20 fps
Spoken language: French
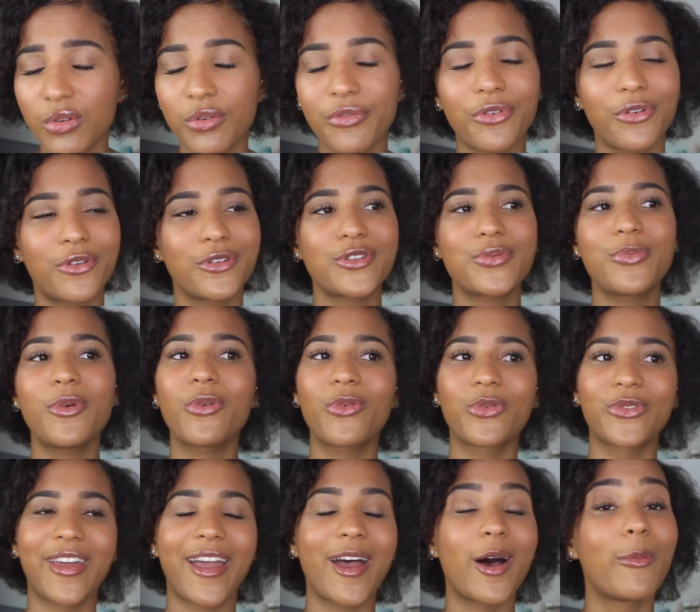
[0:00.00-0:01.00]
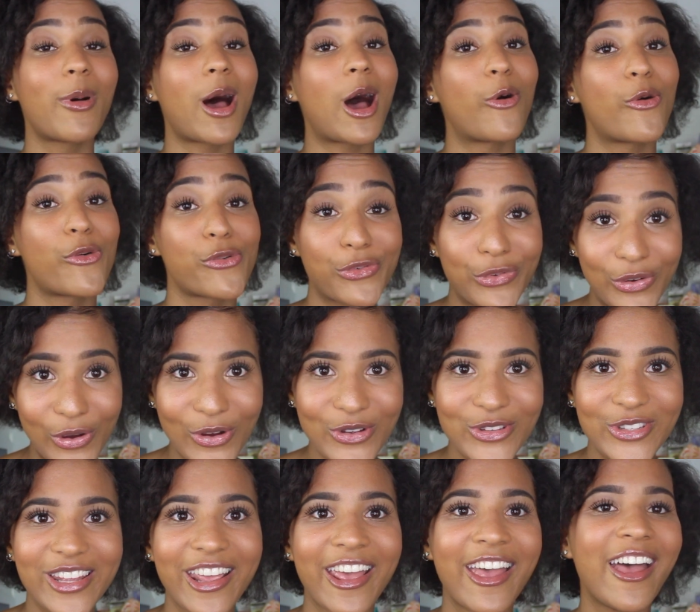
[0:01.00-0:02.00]
Donc franchement, contrairement à en
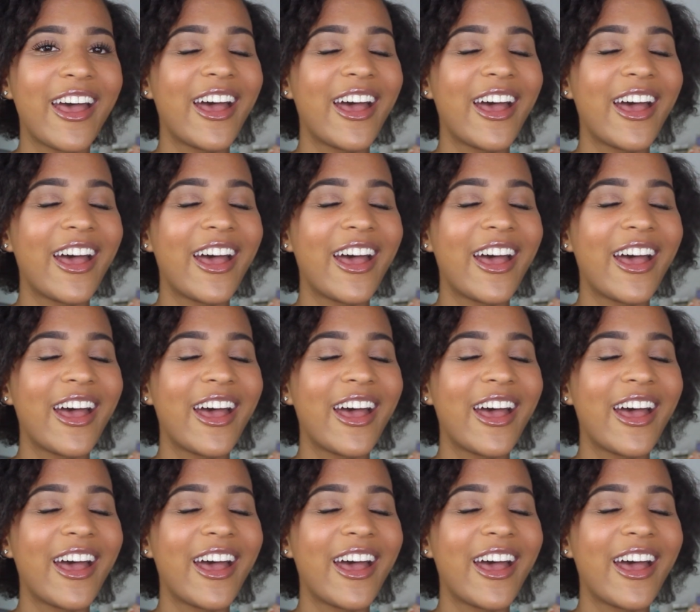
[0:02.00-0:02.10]
France,